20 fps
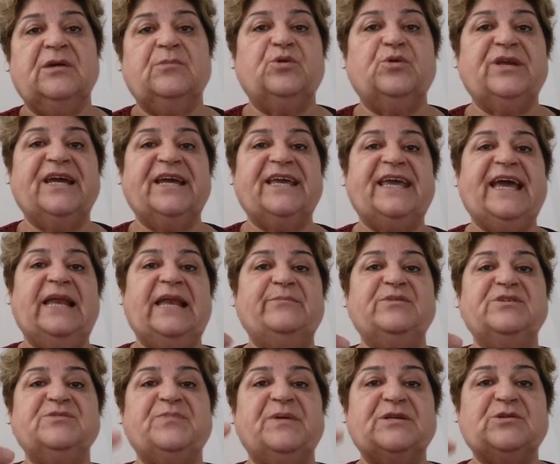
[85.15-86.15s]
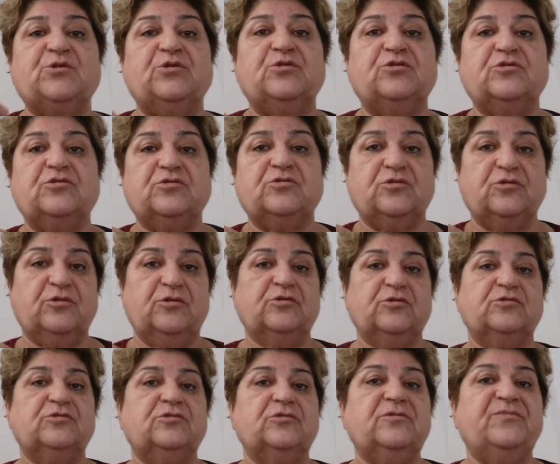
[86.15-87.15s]
Buraya gelmiş başörtüsü
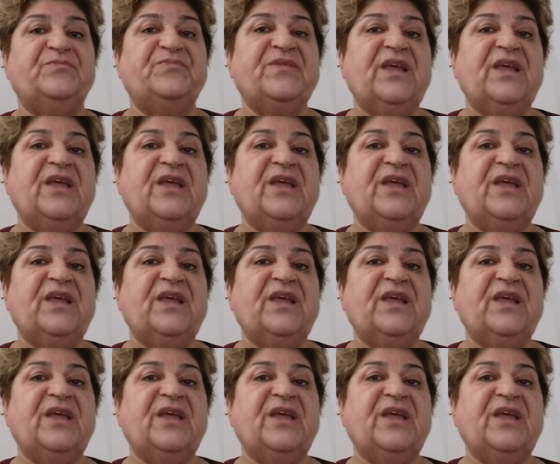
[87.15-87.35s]
söylüyorsun.